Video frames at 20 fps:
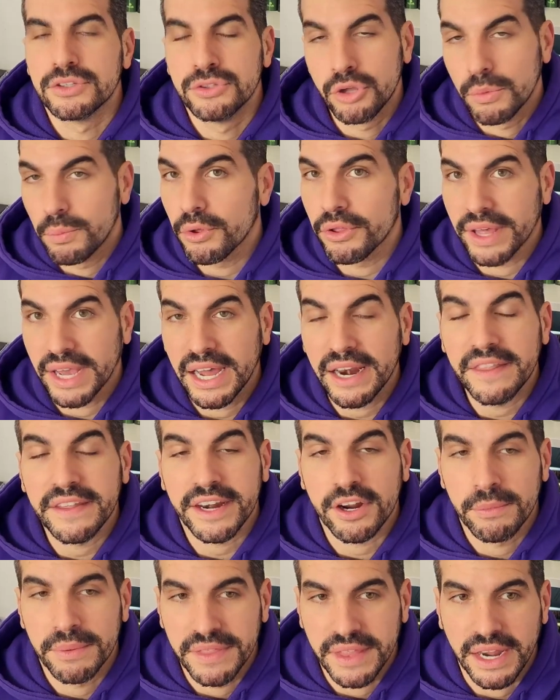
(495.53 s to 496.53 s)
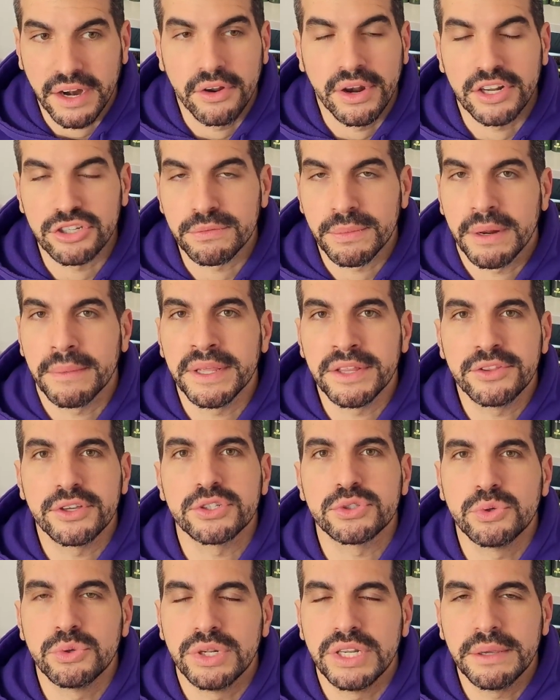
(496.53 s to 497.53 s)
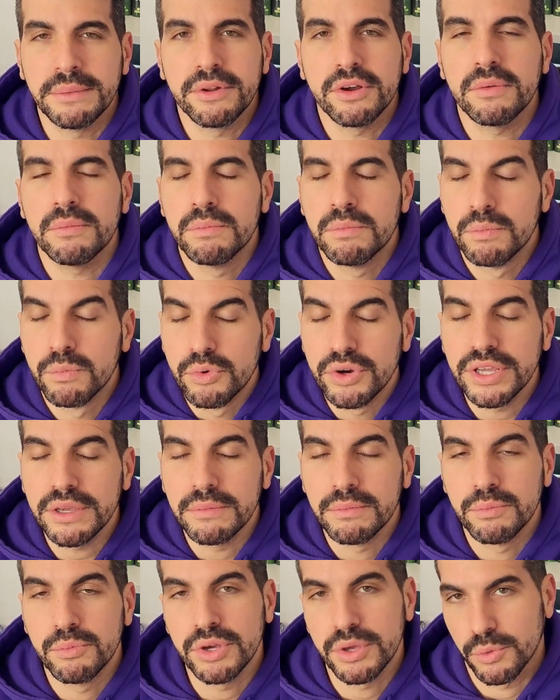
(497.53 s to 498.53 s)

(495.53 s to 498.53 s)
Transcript: No puedo dejar de recomendarlo. La sombra del viento es un libro muy, muy